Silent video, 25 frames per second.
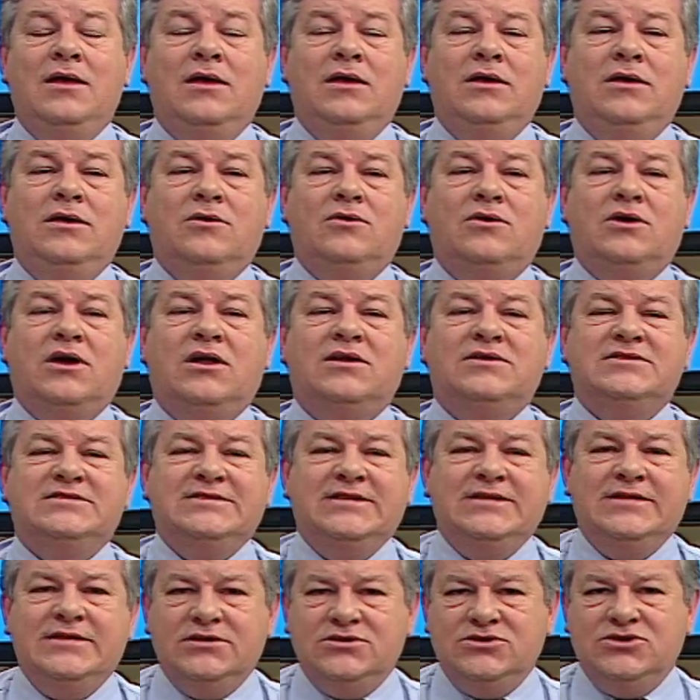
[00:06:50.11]
e eu quero
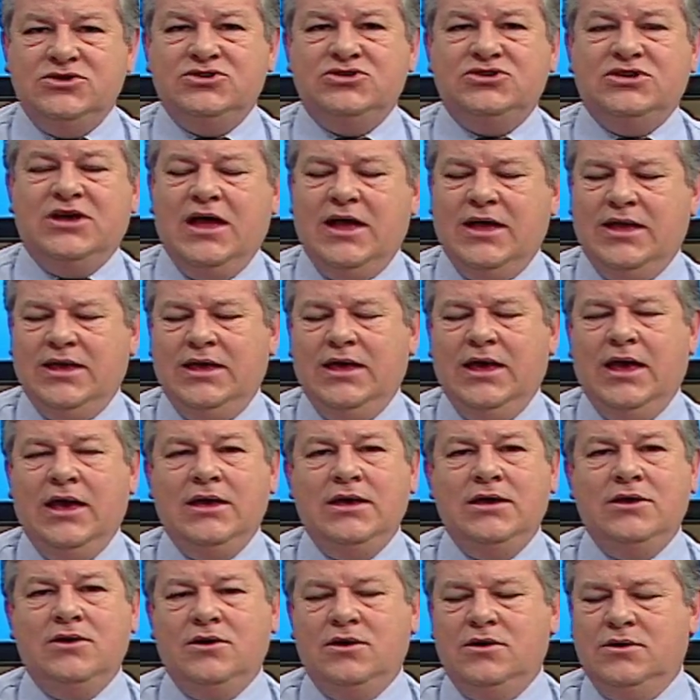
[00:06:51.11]
dizer desde já que
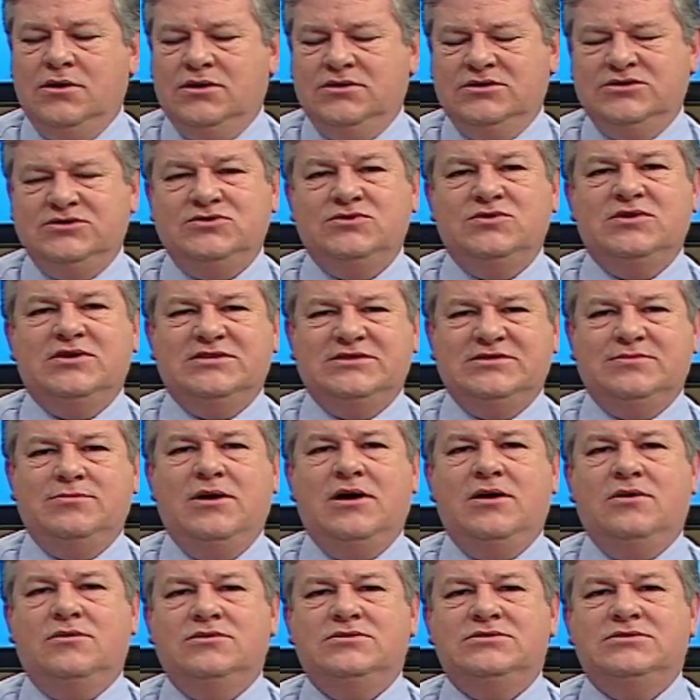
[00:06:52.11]
aí, ó, nas suas
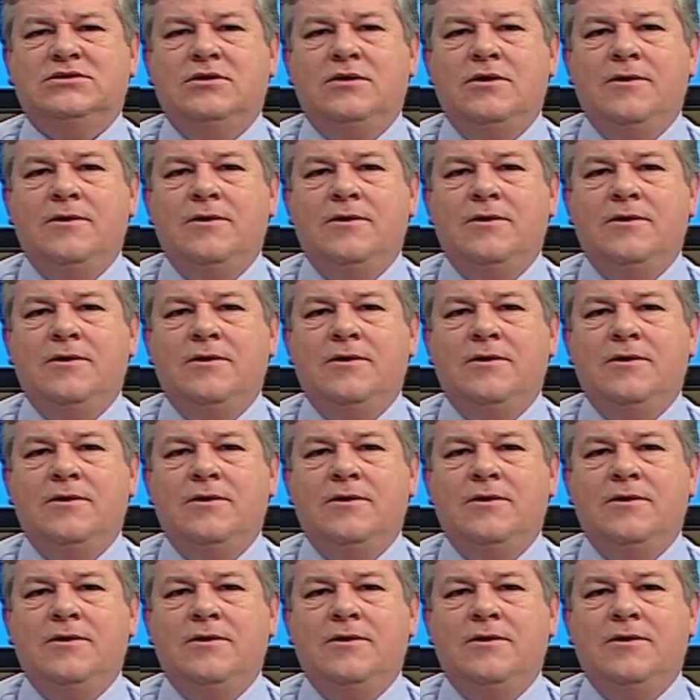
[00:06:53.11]
mãos